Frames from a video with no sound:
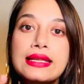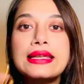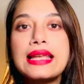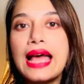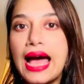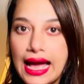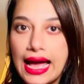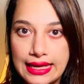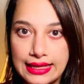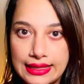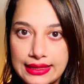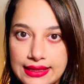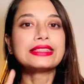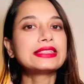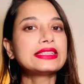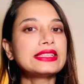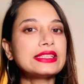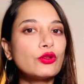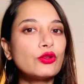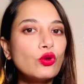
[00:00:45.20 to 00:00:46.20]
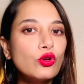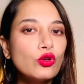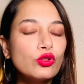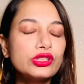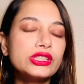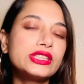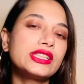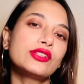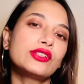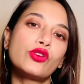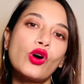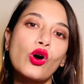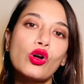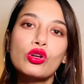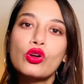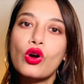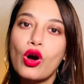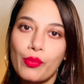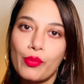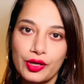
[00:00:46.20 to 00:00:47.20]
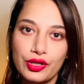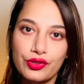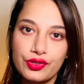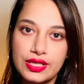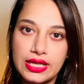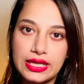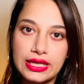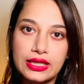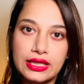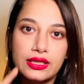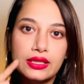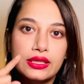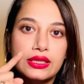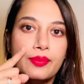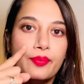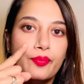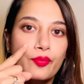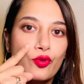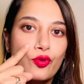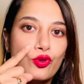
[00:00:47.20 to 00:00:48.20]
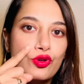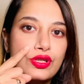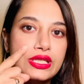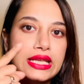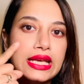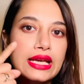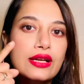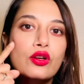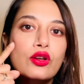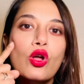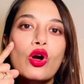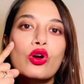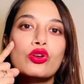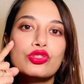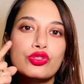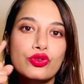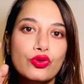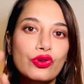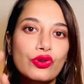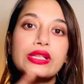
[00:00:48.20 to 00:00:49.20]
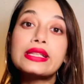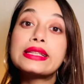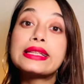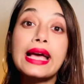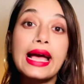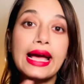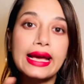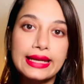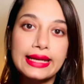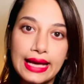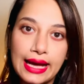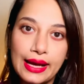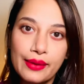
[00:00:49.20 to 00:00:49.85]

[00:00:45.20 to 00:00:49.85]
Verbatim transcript: নাই যেগুলো হচ্ছে নন কমেডোজেনিক পোর্সকে ক্লগড করে দেয় না